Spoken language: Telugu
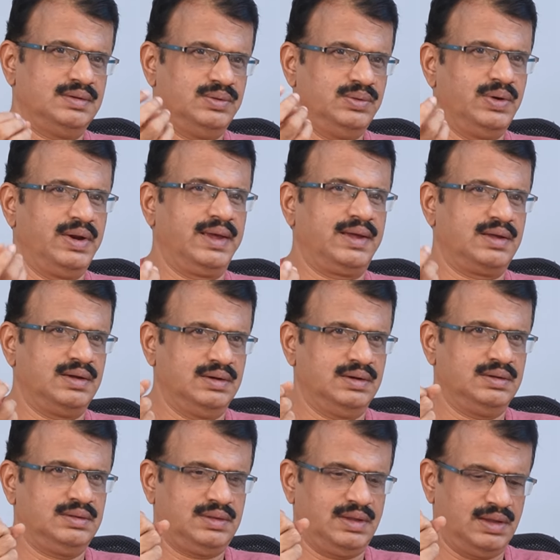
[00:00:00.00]
యునిక్
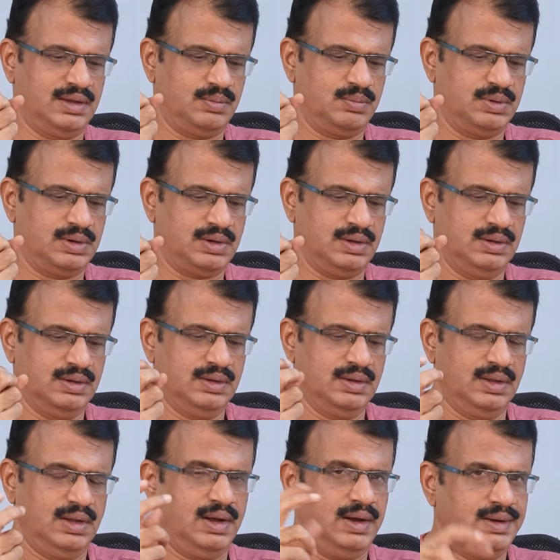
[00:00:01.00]
థింగ్ అనమాట
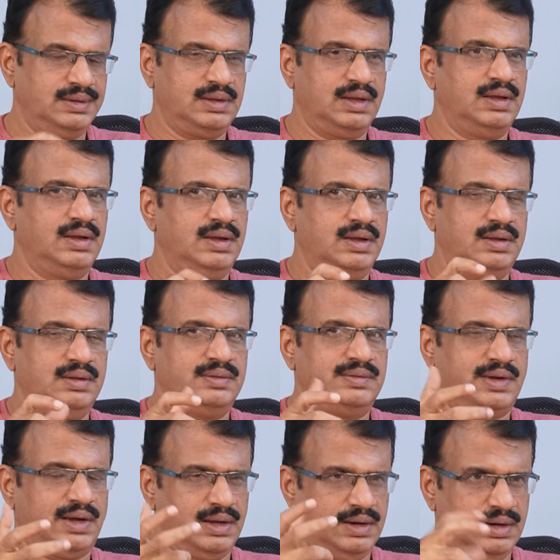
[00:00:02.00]
అయితే
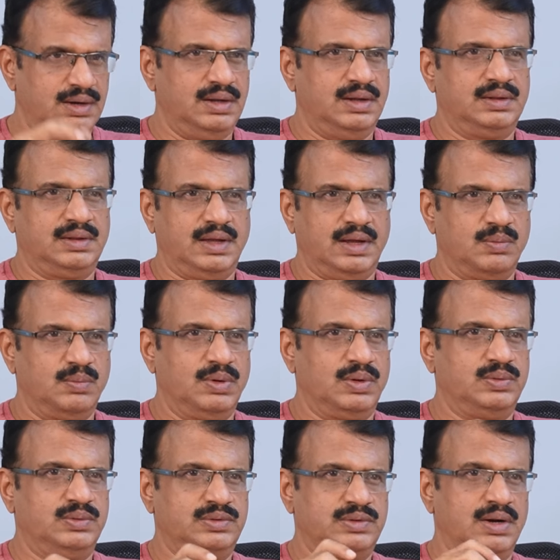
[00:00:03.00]
జగన్
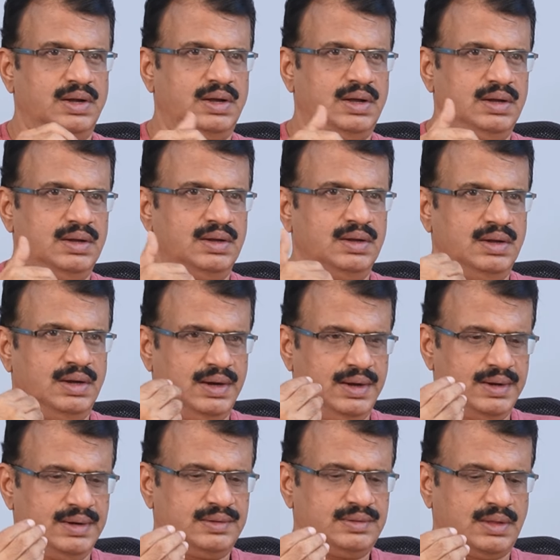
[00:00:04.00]
అధికారంలోకి వచ్చినాక
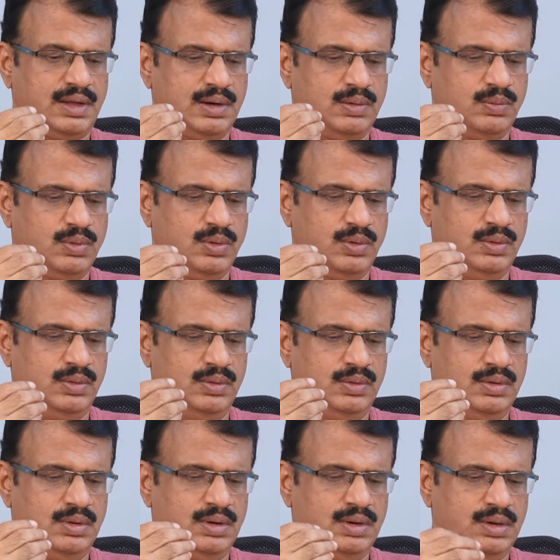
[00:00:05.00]
ఆయన స్థానంలో
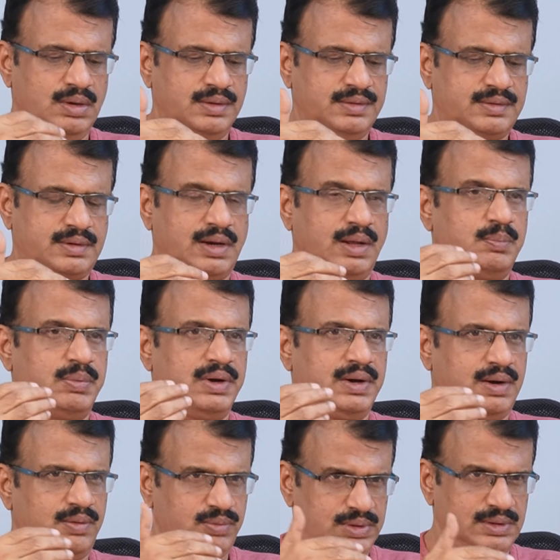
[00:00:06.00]
స్టీఫన్
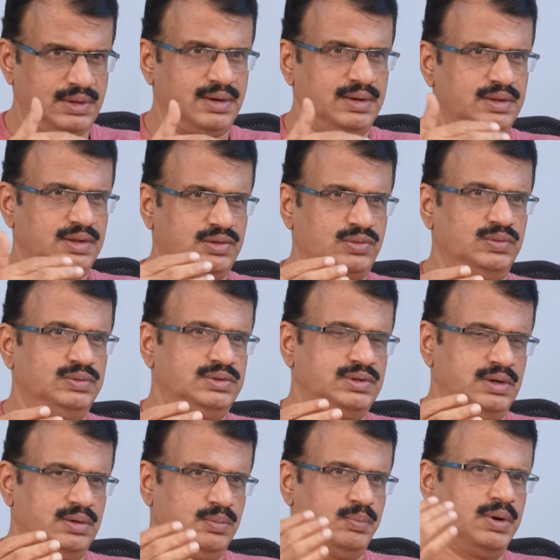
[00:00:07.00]
రవీంద్రన్
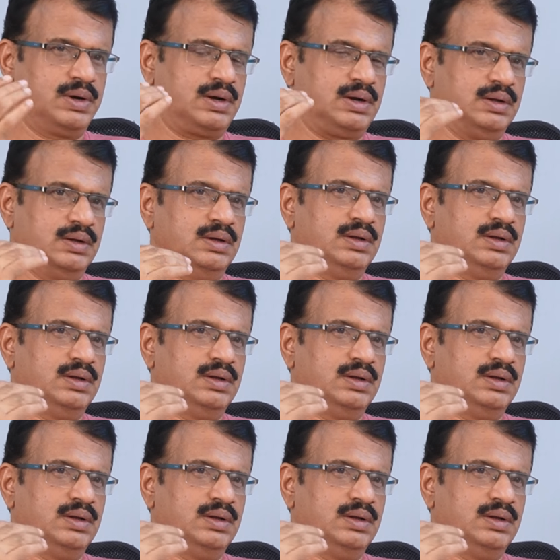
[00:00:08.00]
తీసుకొచ్చాడు బట్